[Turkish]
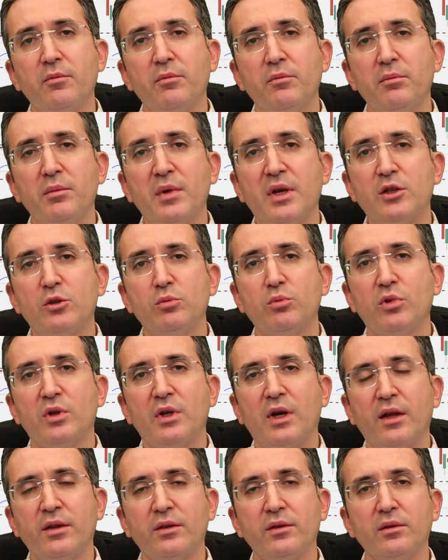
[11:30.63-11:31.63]

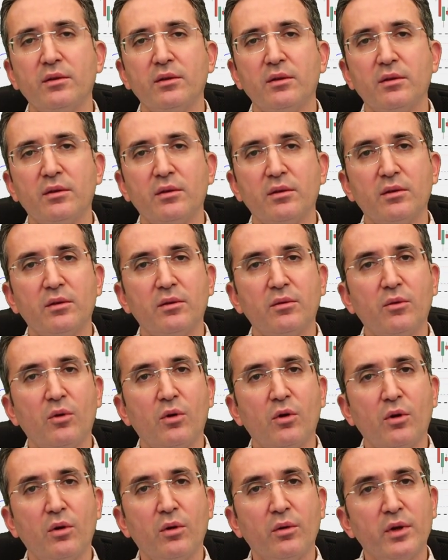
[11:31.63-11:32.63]
Mecburen e,
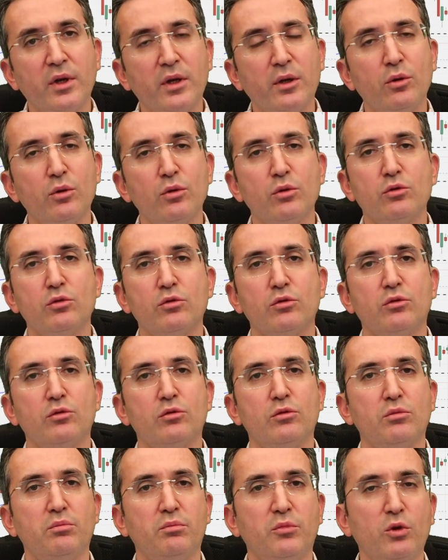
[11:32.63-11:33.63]
o
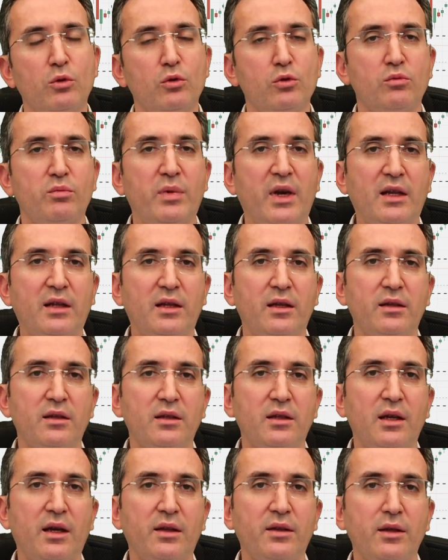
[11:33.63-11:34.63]
200 100
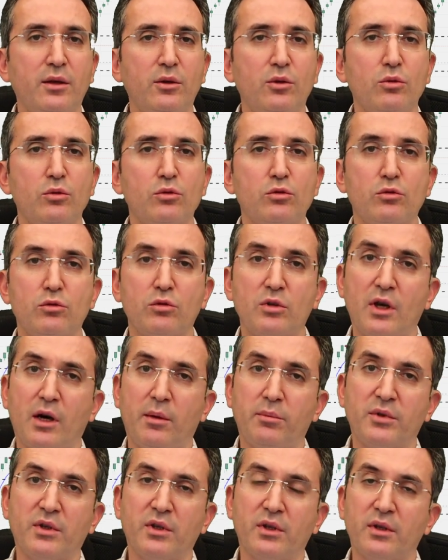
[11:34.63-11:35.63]
beklenirken 200
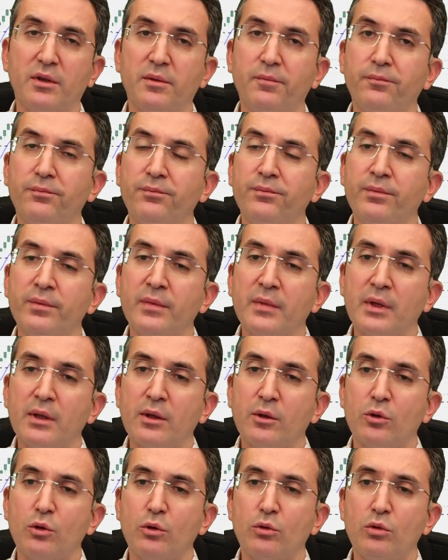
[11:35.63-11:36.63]
yaptı.
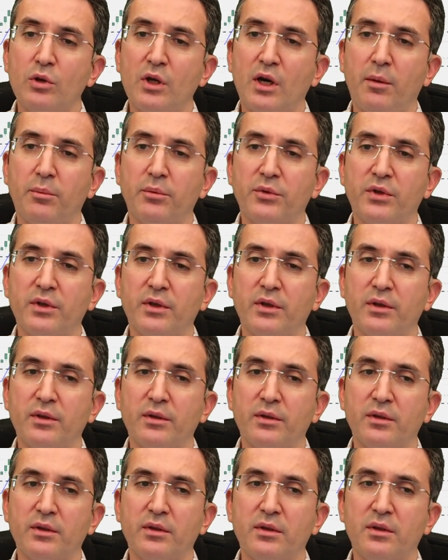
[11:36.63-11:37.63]
Kötü yaptı
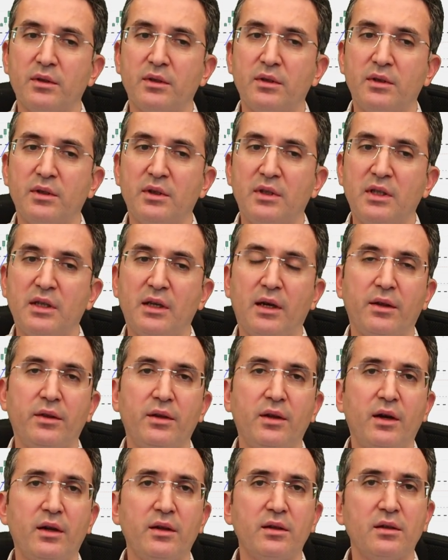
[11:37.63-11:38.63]

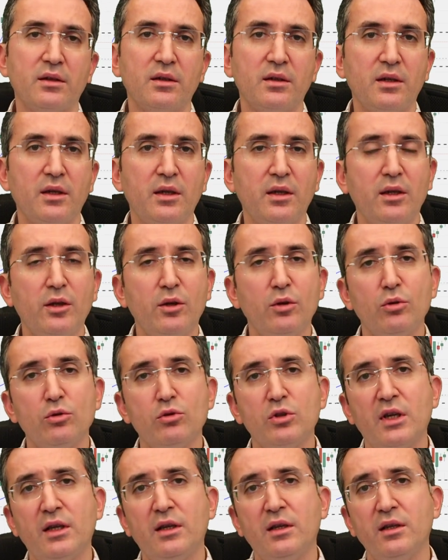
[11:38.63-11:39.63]
diyenler
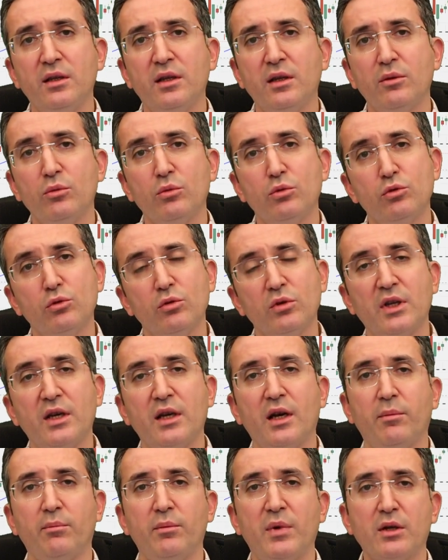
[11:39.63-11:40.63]
250 de üstüne
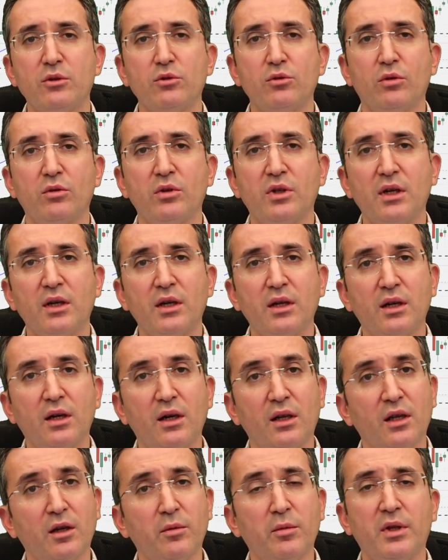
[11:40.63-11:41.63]
yapmak zorunda
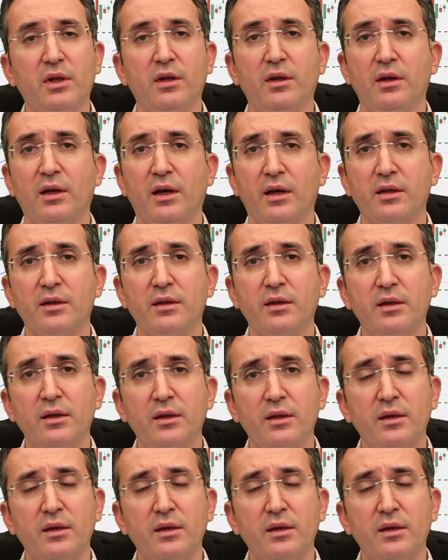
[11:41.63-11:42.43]
kalabilirler.